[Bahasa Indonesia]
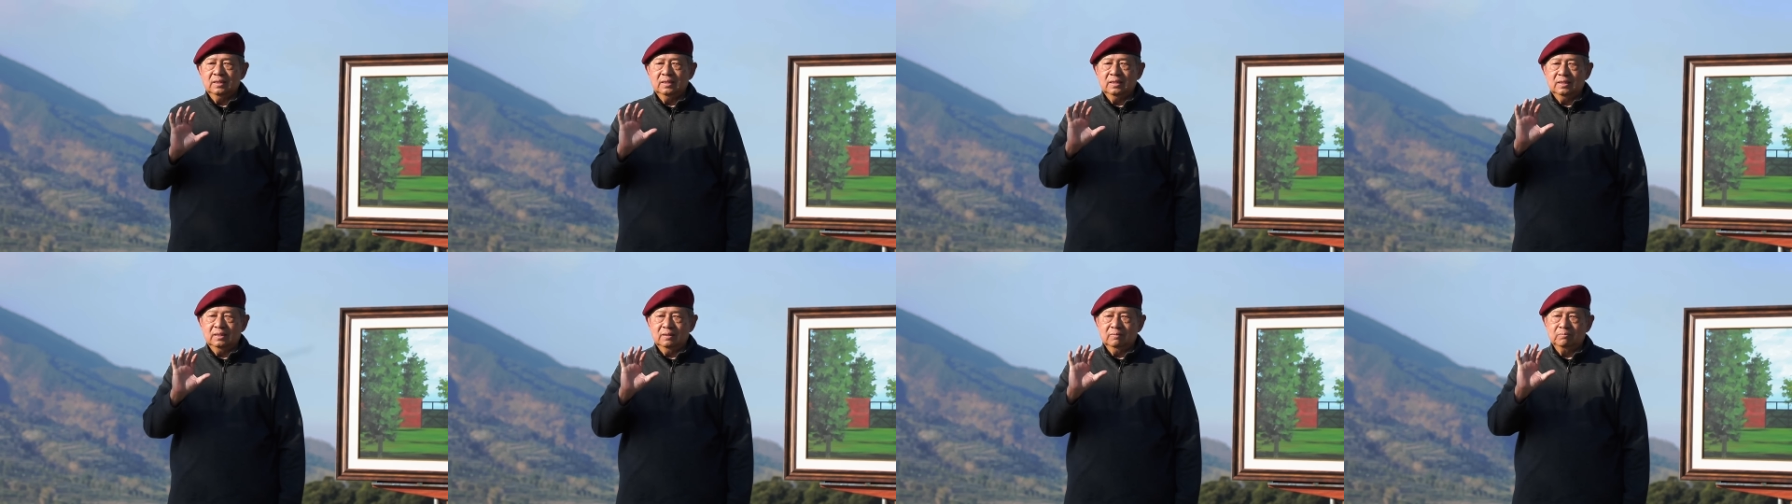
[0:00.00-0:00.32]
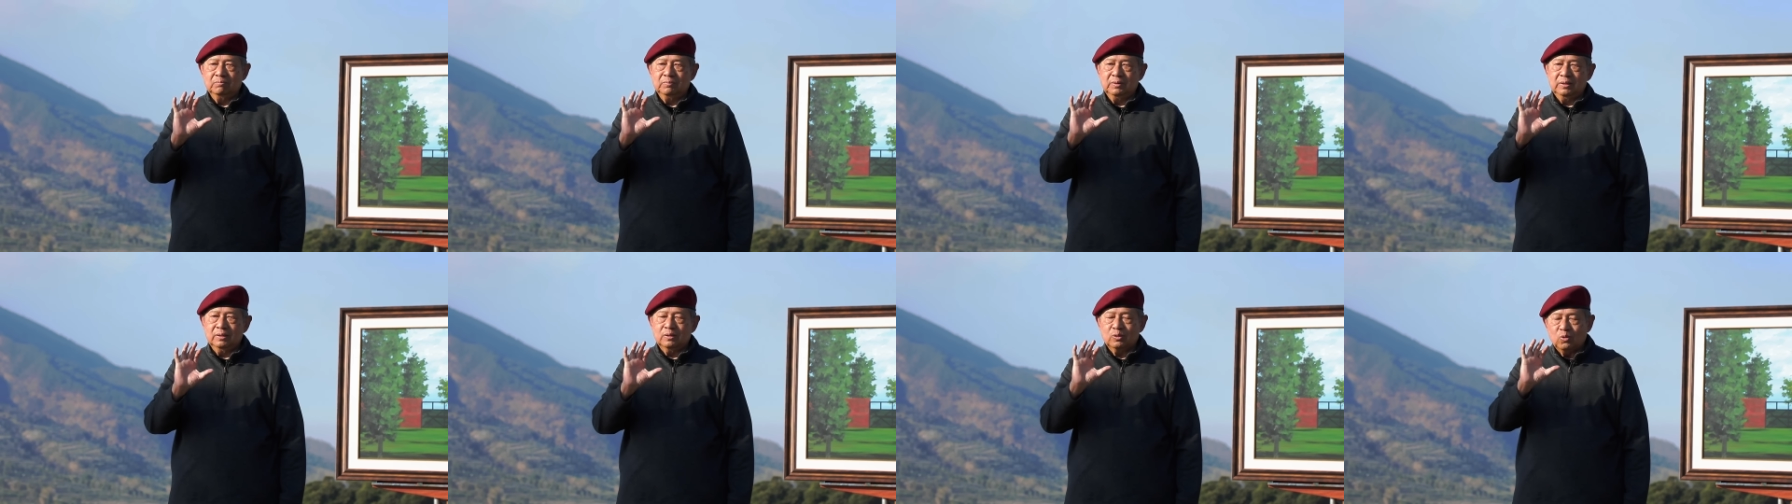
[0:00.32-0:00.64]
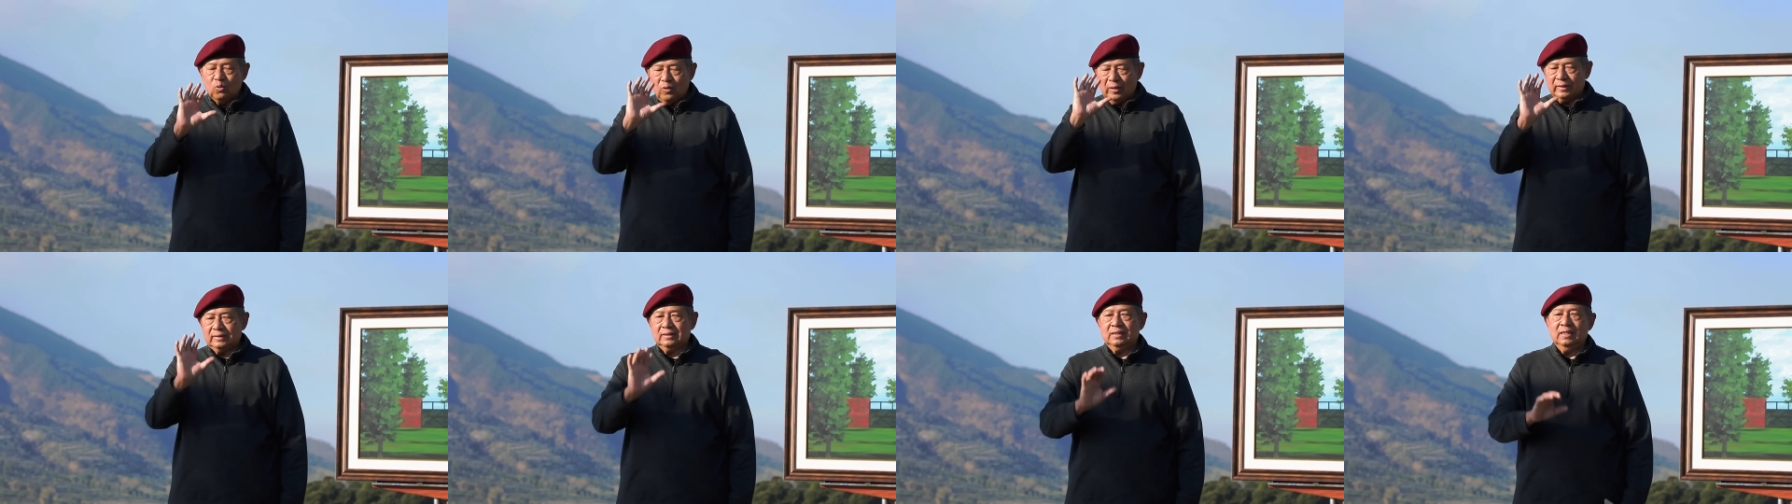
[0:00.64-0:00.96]
lebih
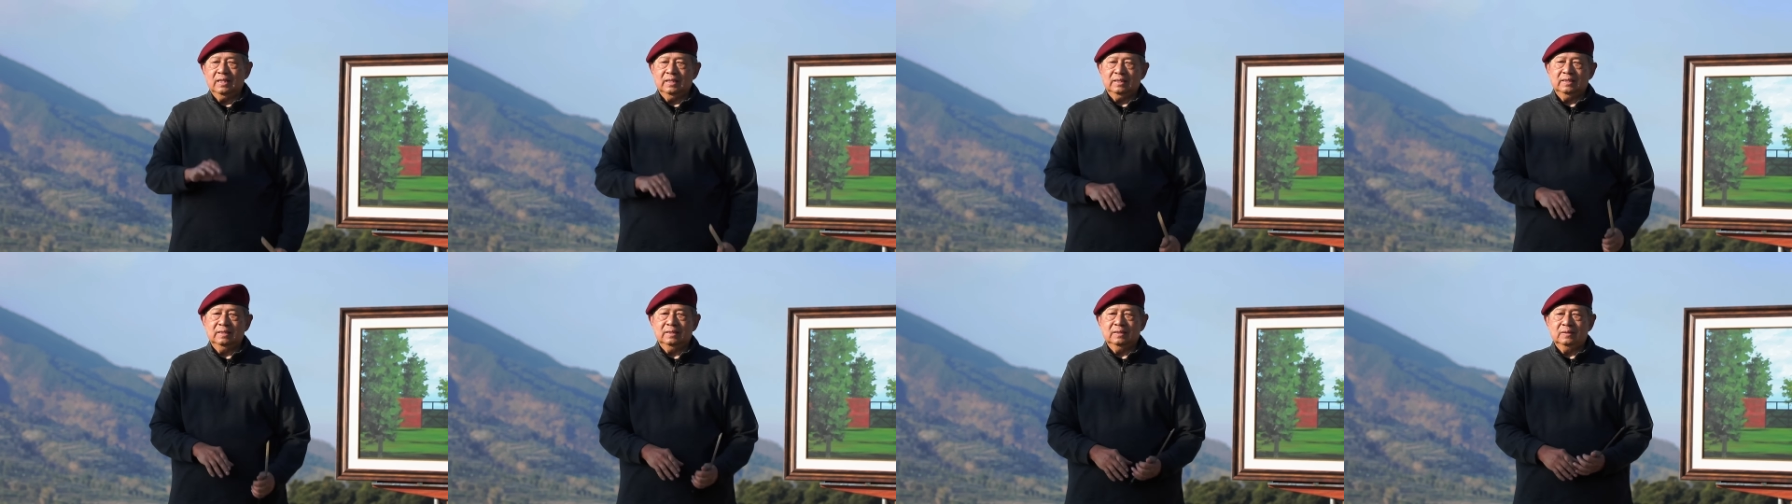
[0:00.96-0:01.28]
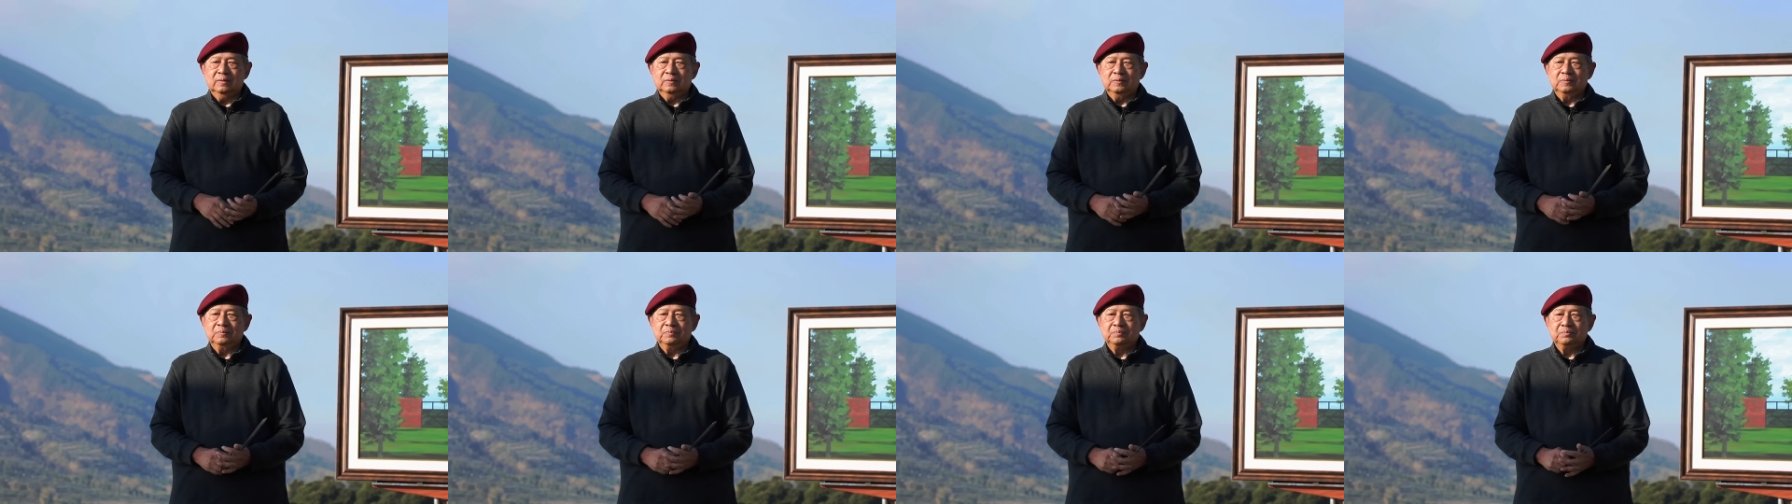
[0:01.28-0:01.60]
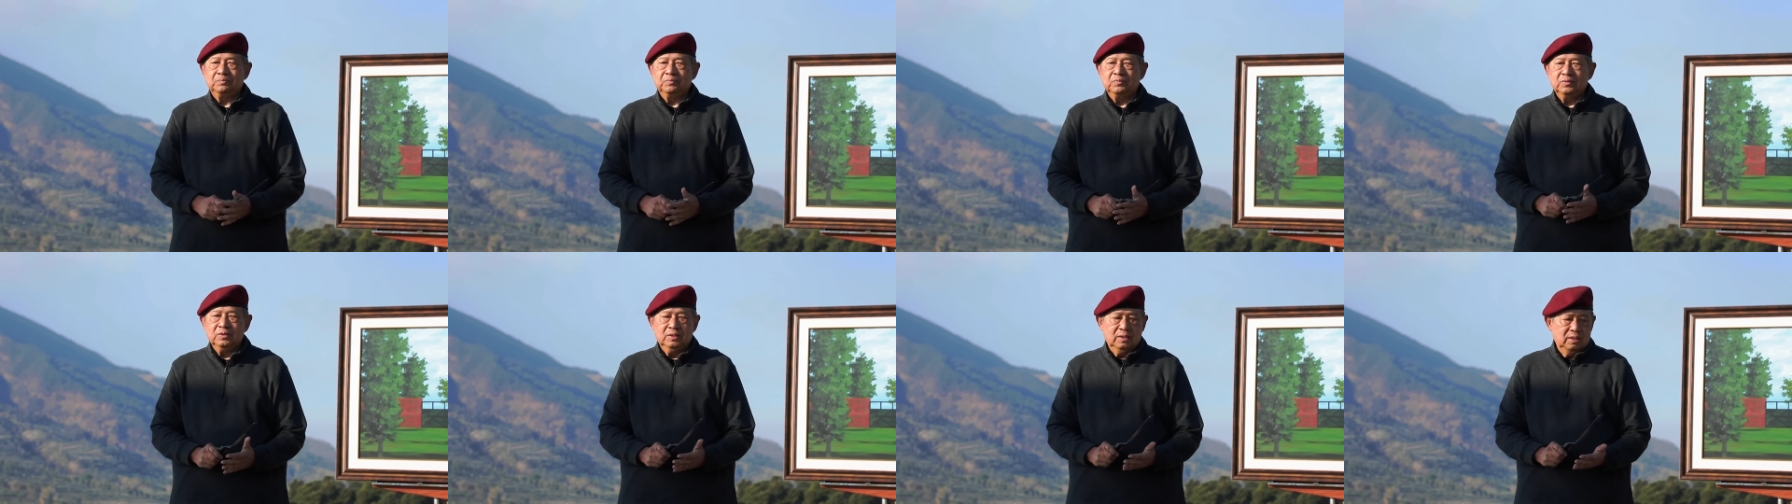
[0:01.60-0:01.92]
kuat lah gitu.
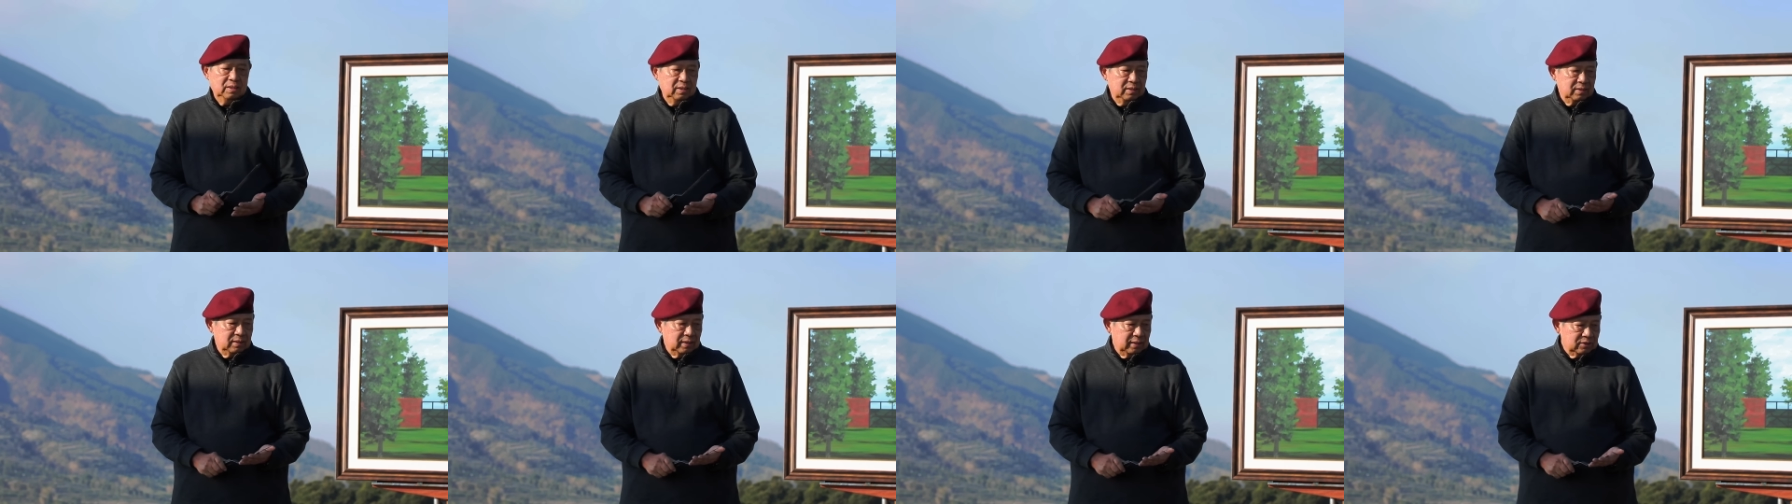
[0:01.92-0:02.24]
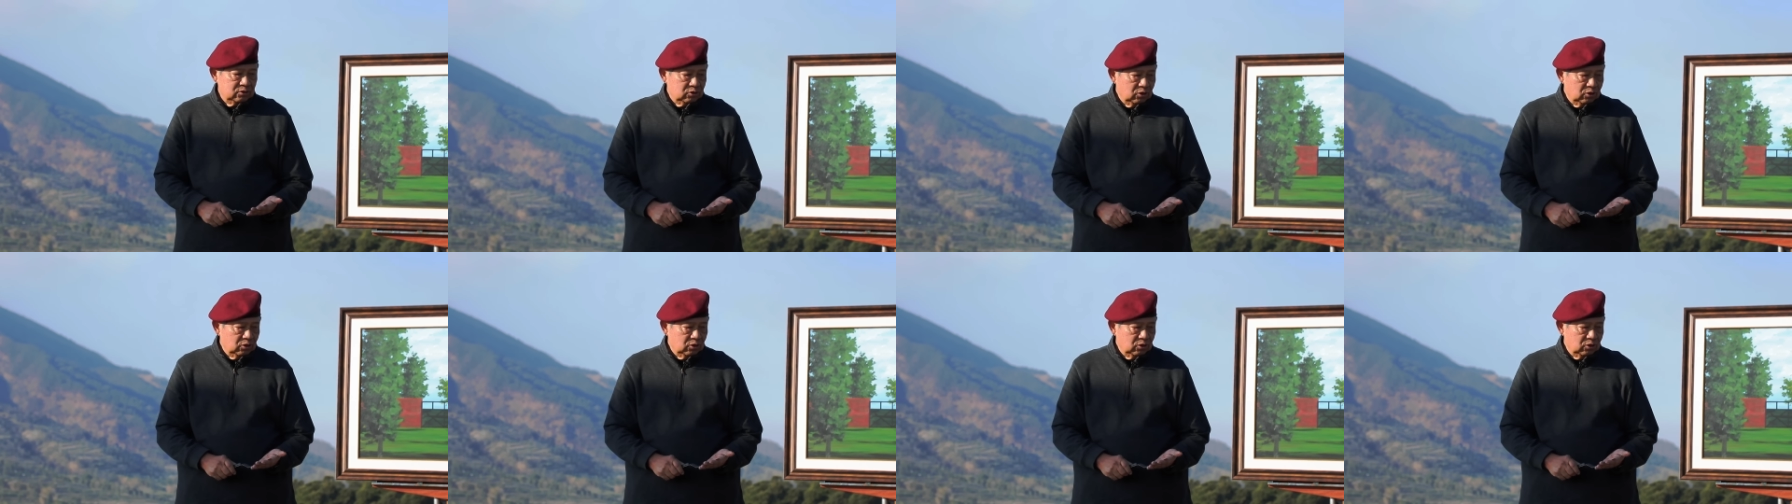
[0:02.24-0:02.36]
Nah,